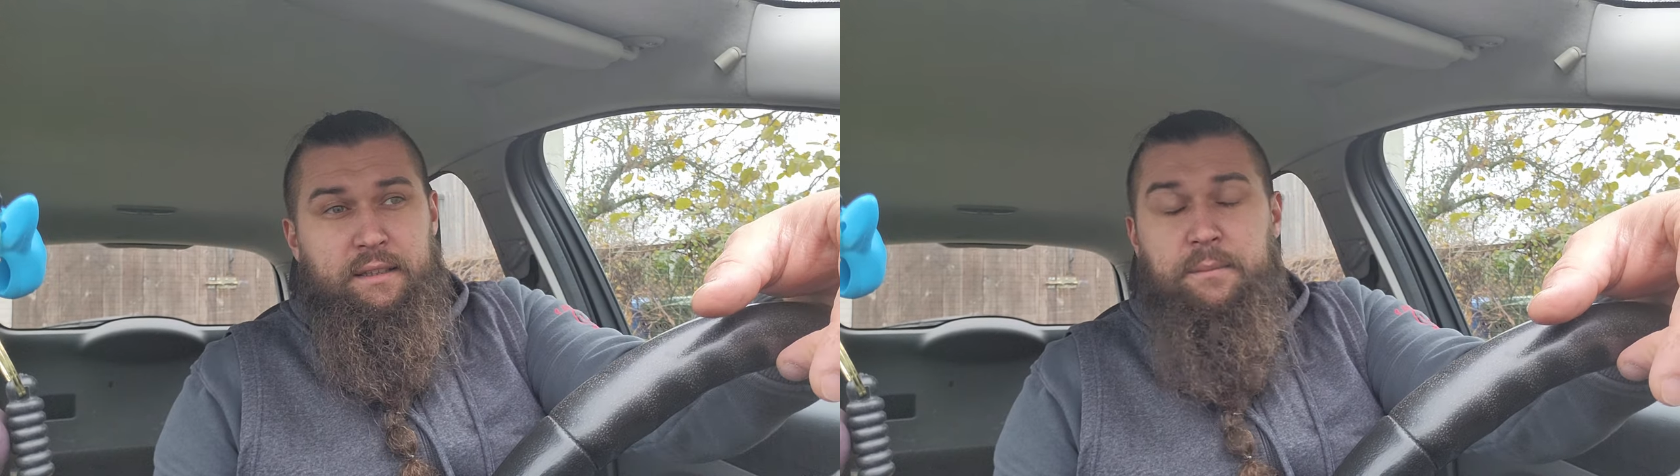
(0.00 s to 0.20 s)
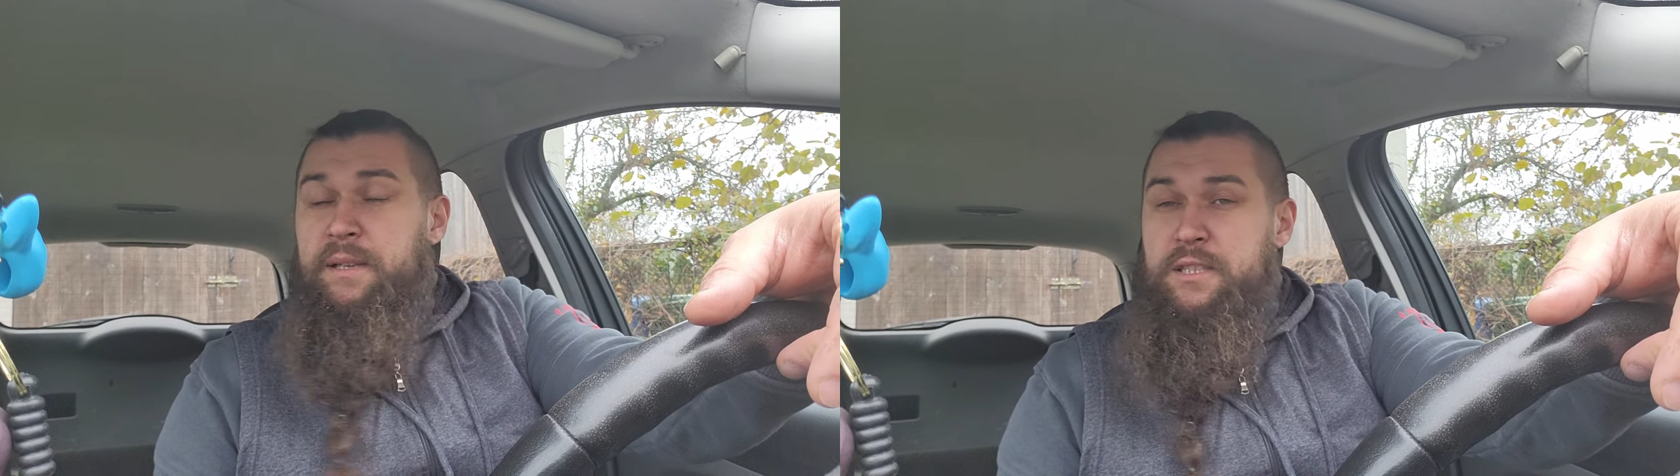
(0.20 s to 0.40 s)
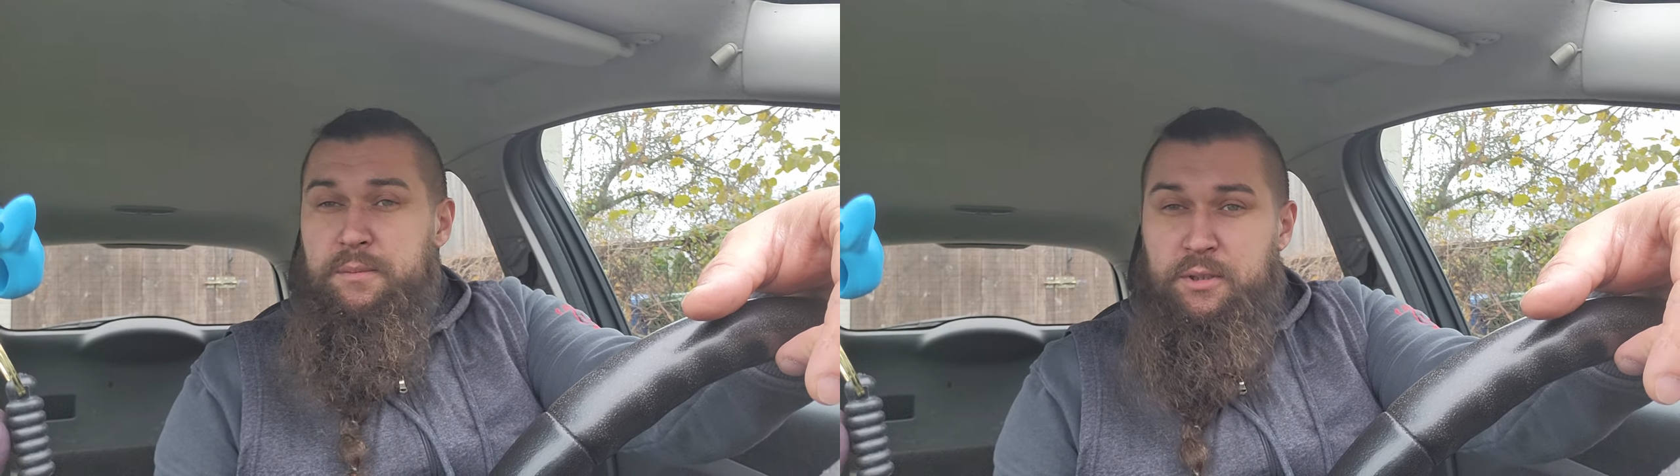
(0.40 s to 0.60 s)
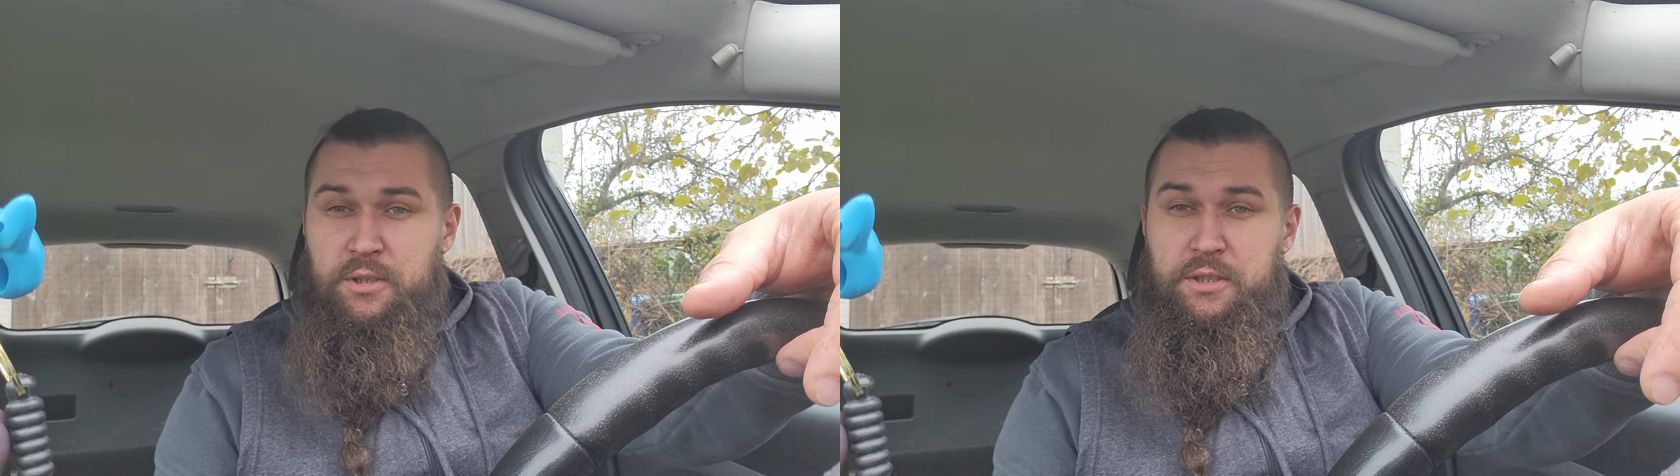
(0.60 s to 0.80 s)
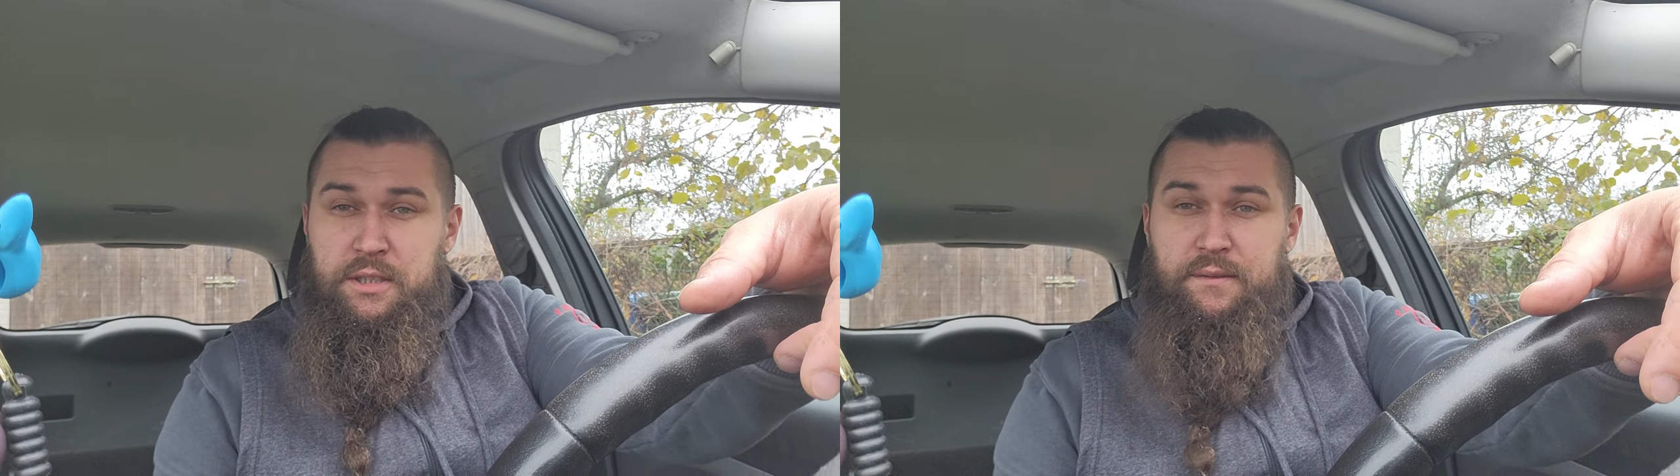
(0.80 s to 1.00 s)
i będzie mi
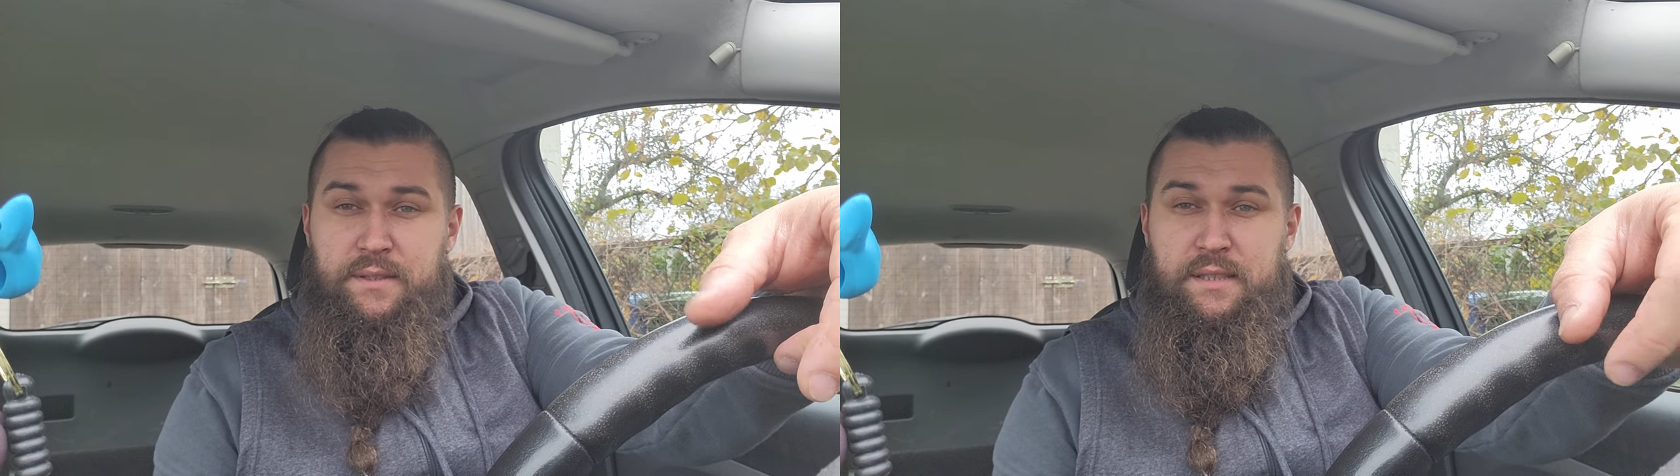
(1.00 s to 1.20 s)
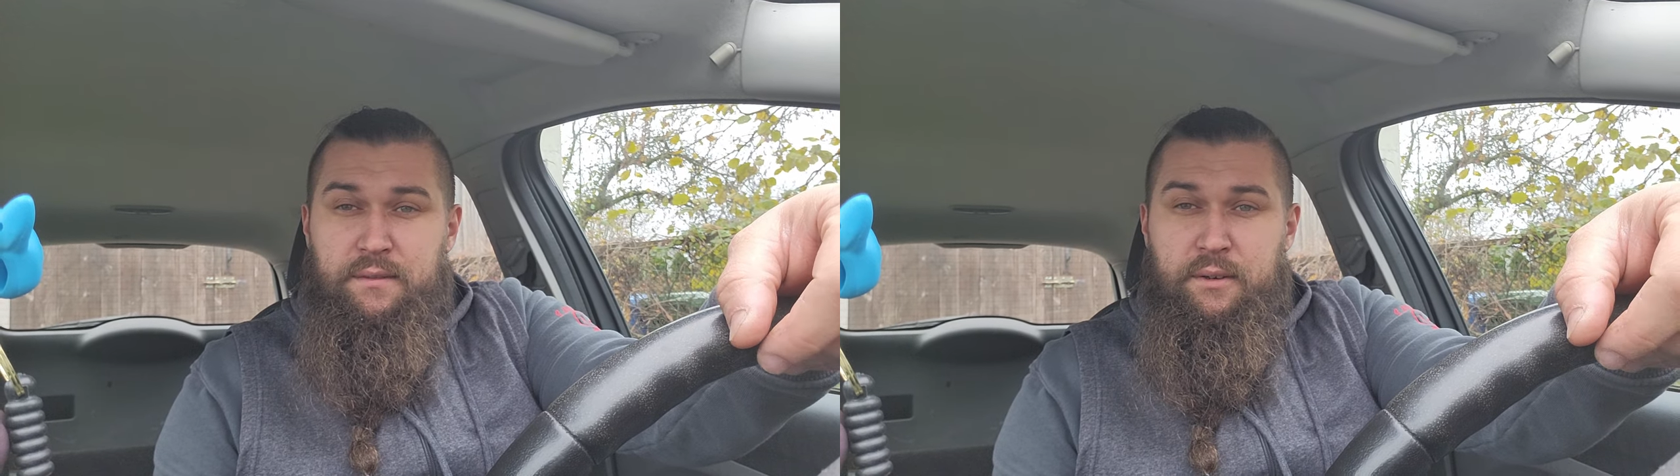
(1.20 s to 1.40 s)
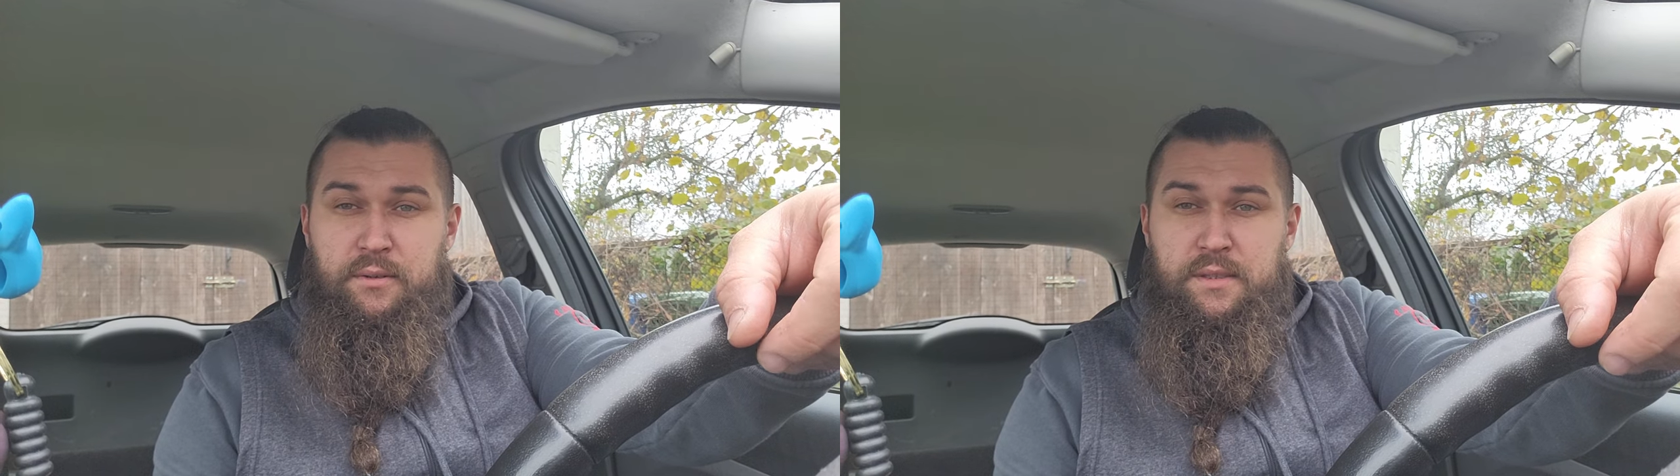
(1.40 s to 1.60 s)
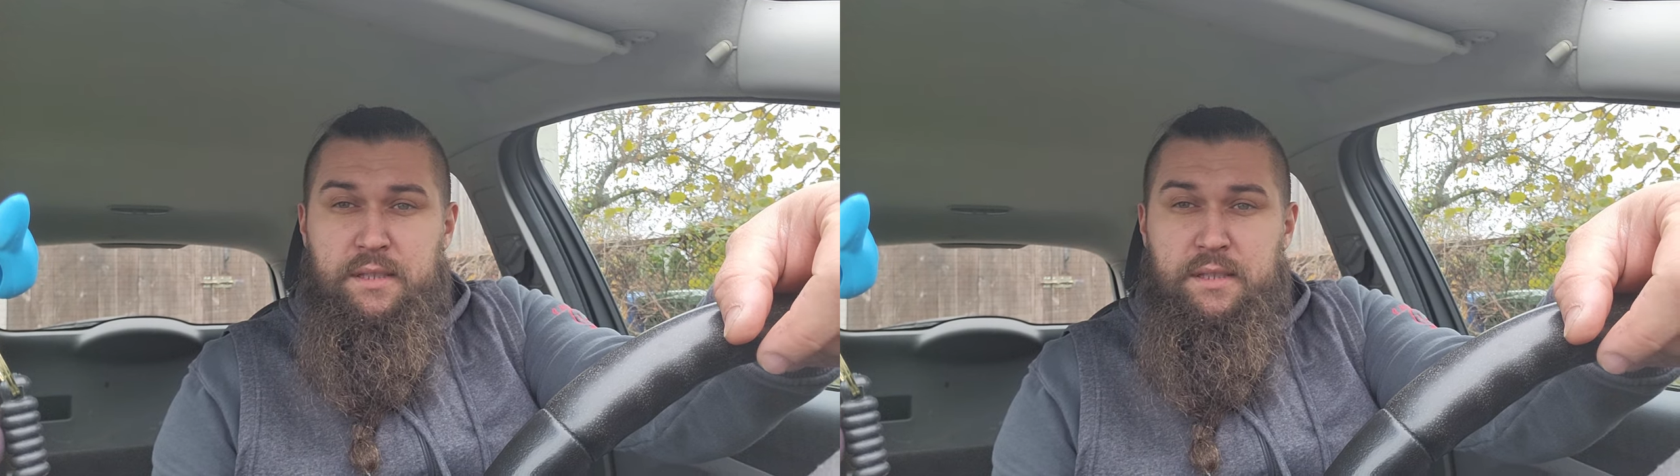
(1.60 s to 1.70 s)
troszeczkę wystawało